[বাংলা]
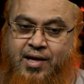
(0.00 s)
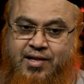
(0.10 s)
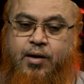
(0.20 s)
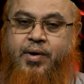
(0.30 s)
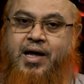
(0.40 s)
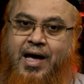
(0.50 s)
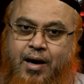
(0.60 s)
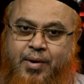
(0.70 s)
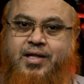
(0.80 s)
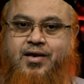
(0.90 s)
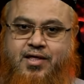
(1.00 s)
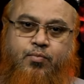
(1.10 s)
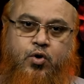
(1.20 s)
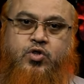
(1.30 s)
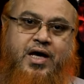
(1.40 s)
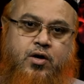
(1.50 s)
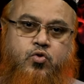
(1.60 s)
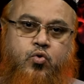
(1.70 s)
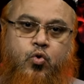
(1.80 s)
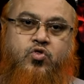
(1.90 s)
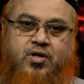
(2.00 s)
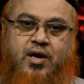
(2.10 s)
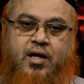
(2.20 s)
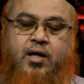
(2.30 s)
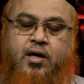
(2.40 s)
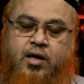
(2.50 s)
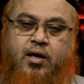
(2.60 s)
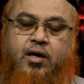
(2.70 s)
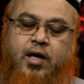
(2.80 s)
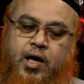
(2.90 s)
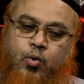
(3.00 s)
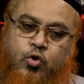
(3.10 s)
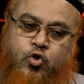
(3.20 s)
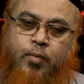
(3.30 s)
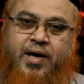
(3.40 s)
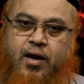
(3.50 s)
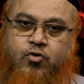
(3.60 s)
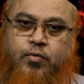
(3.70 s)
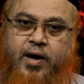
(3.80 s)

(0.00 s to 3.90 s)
তার মানে আমাদের জীবনে যা কিছু ঘটছে না কি এগুলো সবই আল্লাহ